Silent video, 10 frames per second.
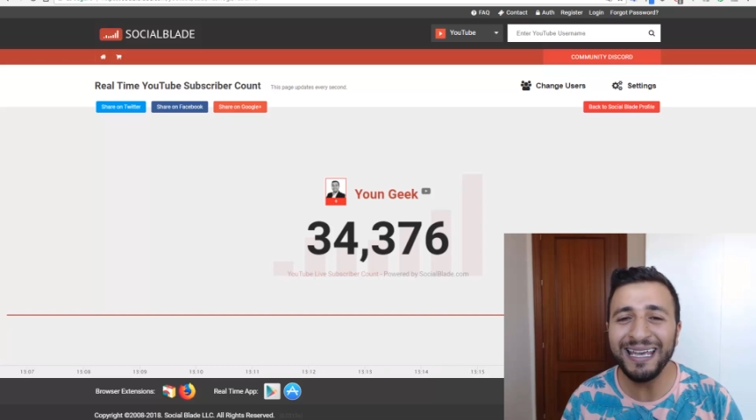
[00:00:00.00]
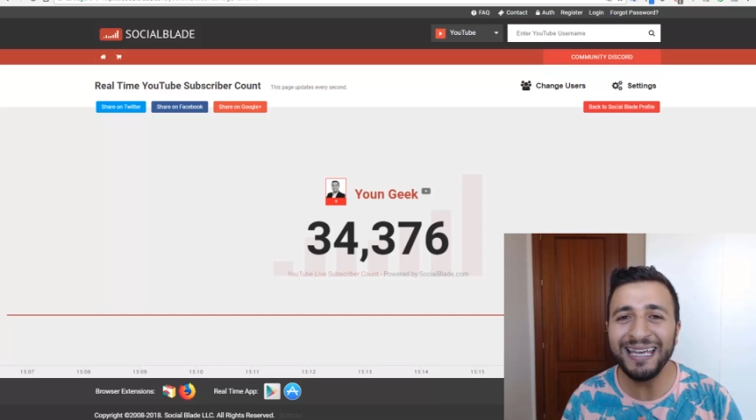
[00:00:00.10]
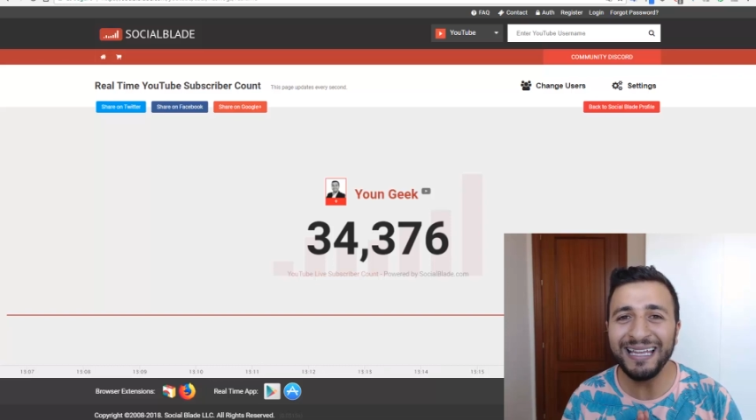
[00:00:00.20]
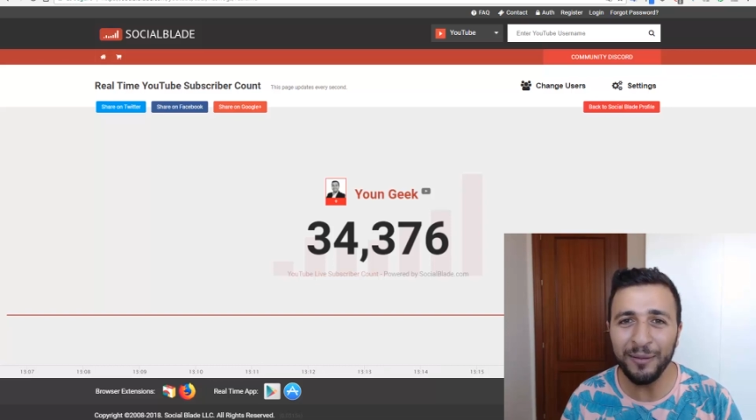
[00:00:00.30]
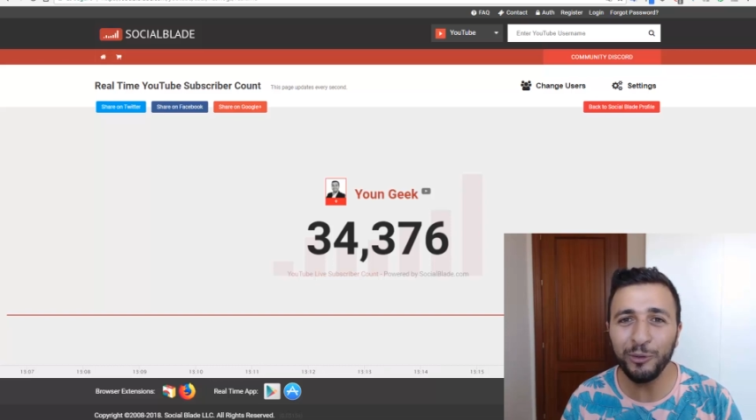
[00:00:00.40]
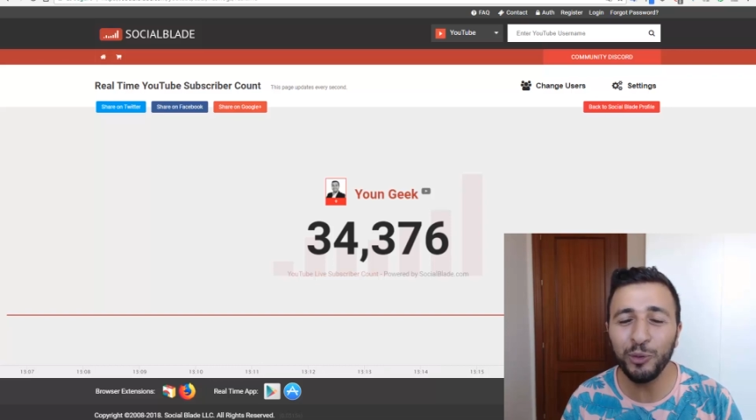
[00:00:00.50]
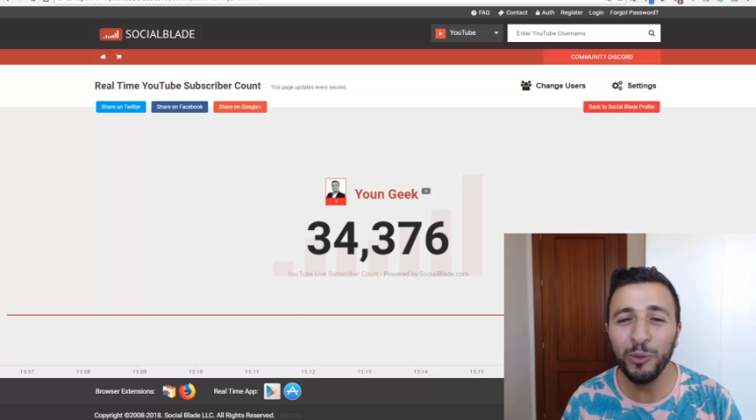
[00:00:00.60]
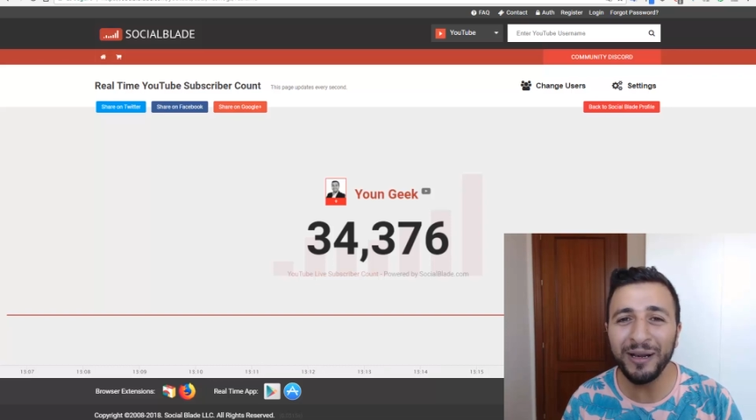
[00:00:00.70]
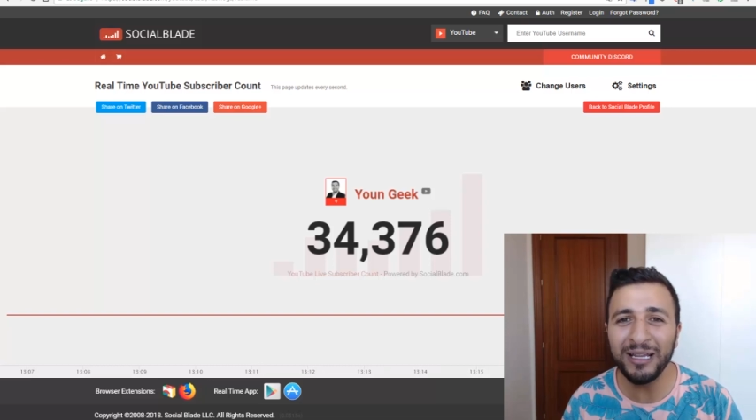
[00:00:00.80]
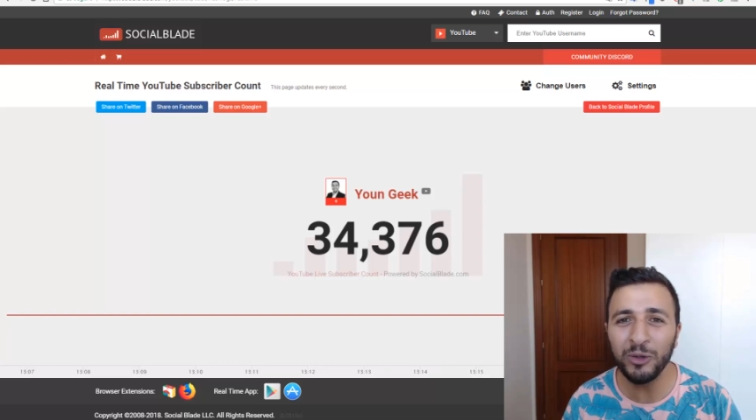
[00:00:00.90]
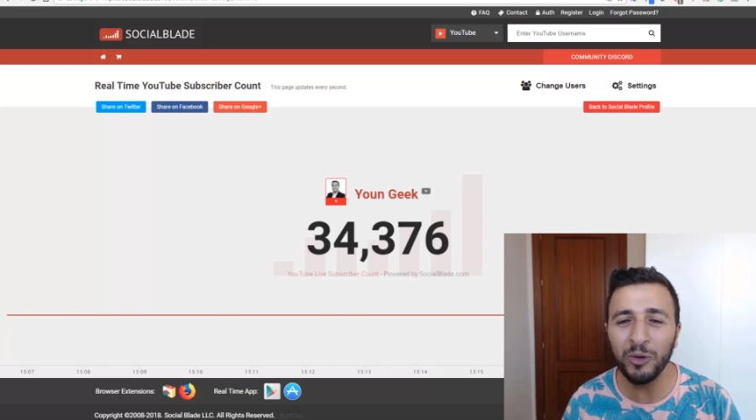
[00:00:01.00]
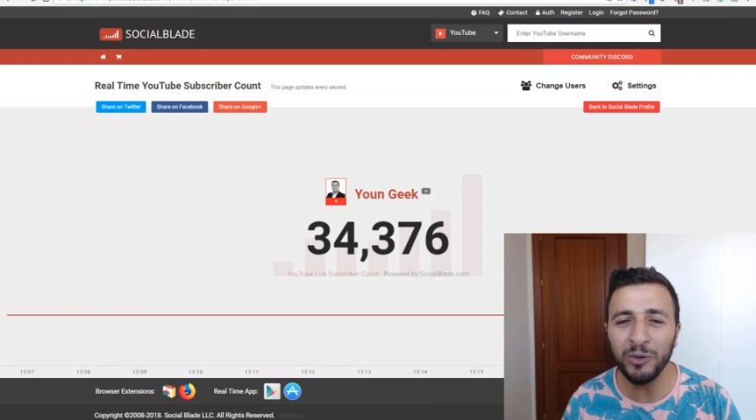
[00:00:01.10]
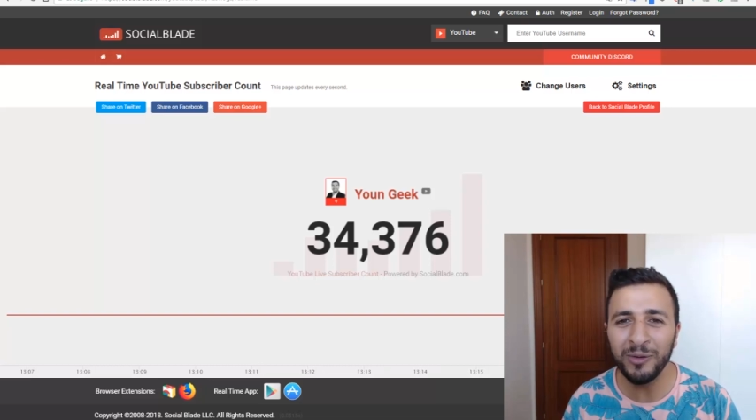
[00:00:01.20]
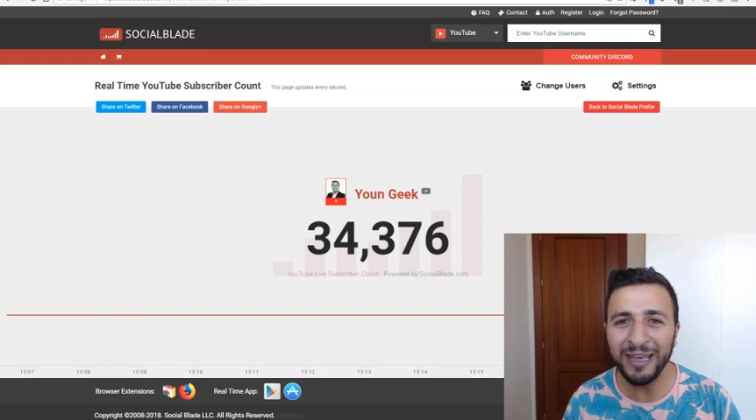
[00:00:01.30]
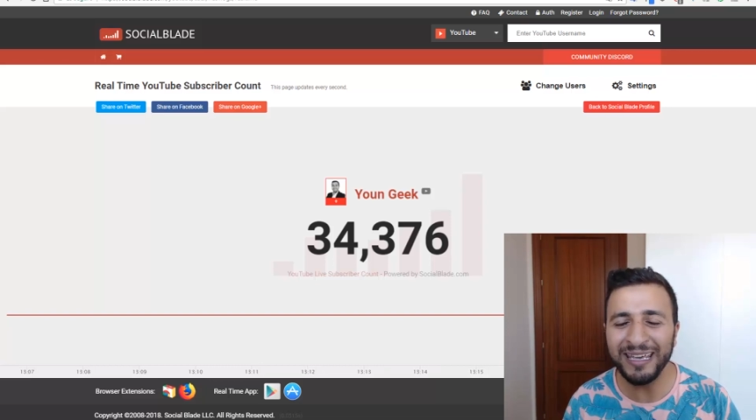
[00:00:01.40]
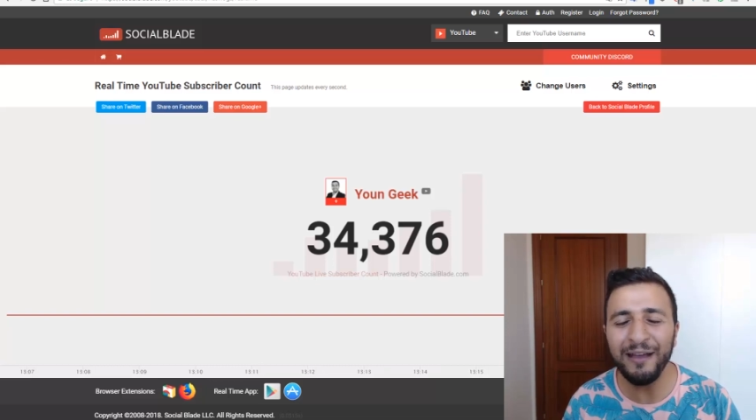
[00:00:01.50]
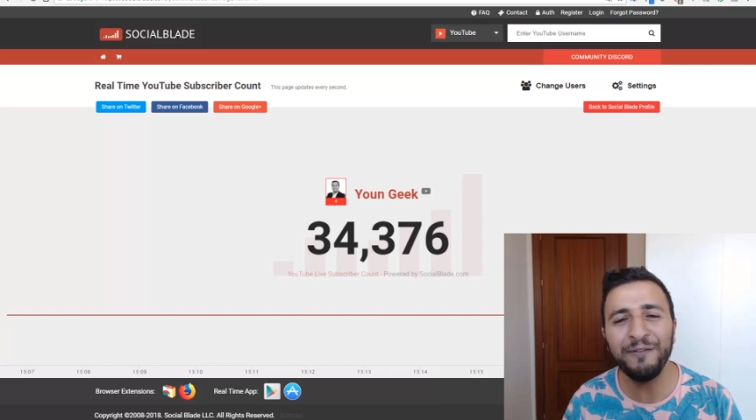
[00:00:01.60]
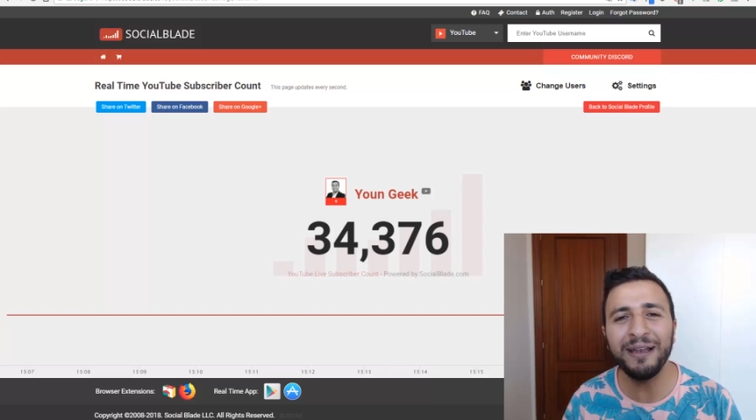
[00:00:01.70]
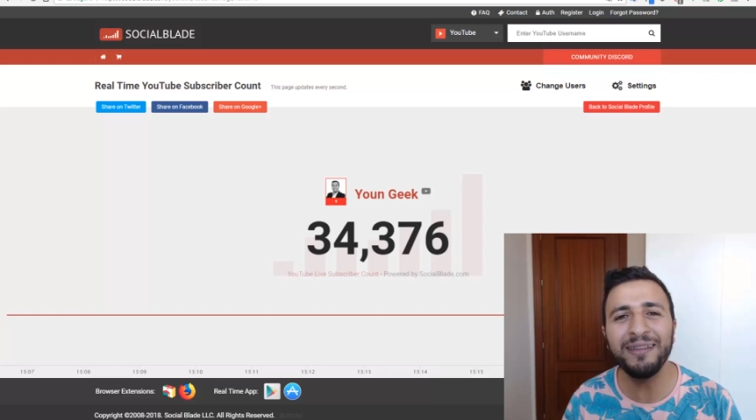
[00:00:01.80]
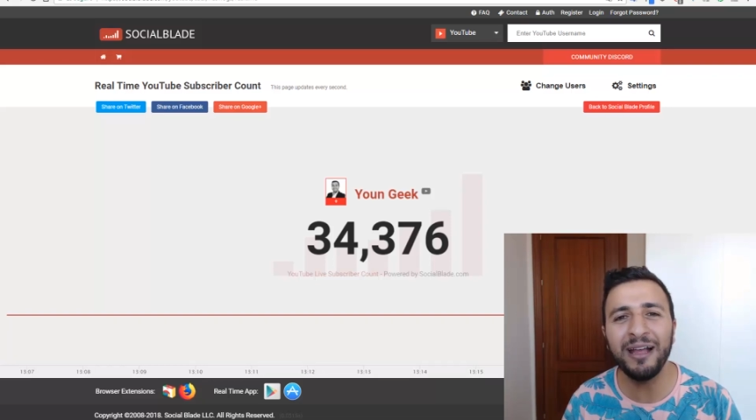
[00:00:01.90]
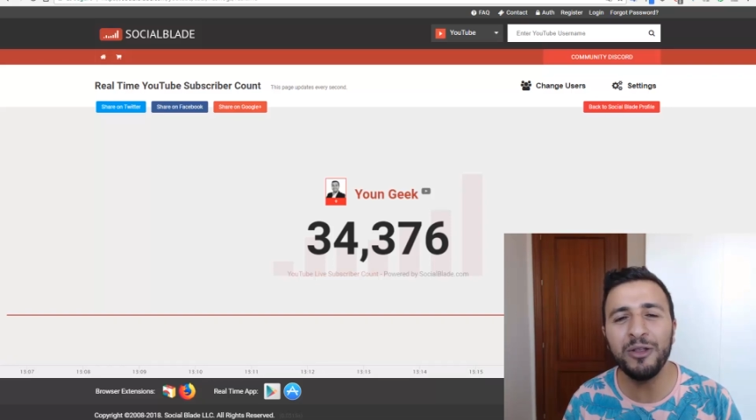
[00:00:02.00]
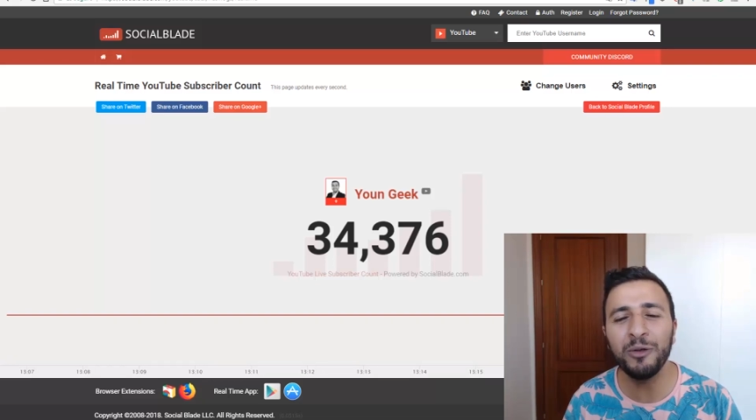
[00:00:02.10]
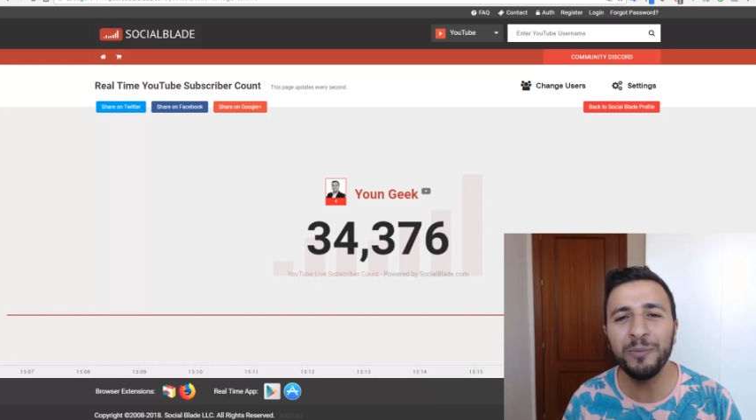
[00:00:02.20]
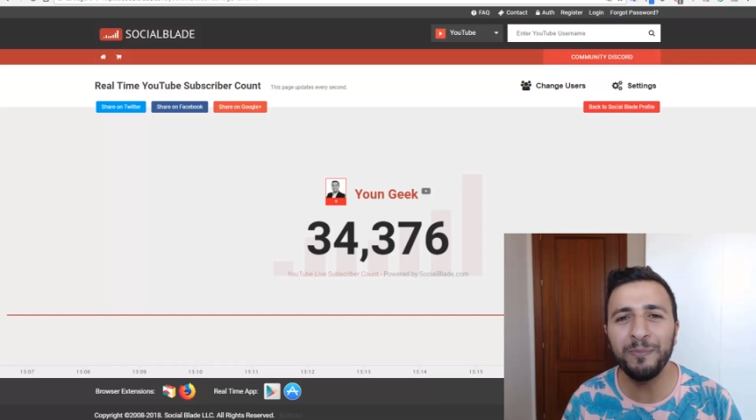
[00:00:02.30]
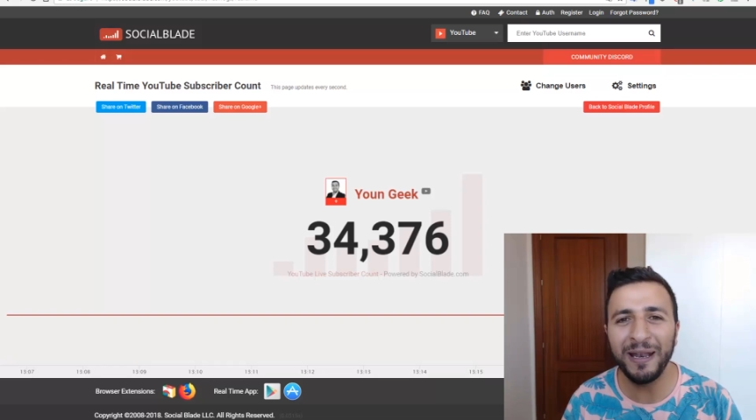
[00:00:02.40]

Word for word: que tenemos un reto de aquí a finales de año